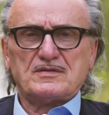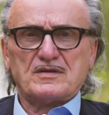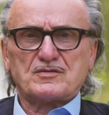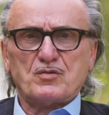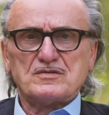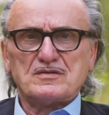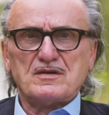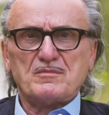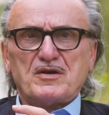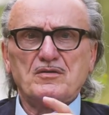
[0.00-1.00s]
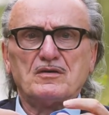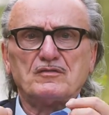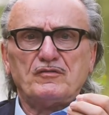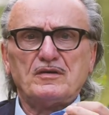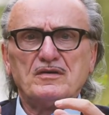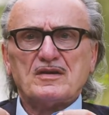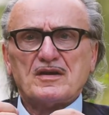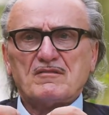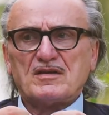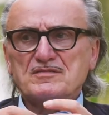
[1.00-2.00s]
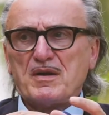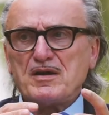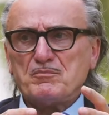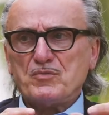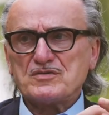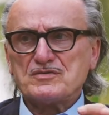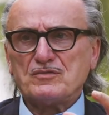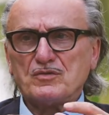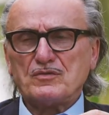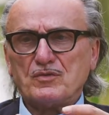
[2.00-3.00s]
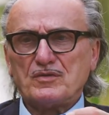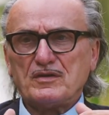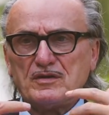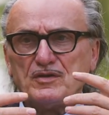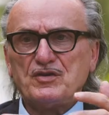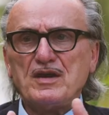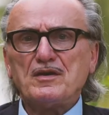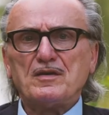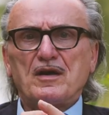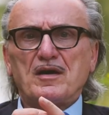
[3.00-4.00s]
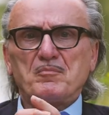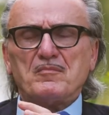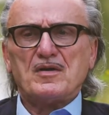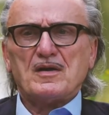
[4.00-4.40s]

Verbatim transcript: dass Künstler immer irgendwie was machen müssen und, und Ideen haben.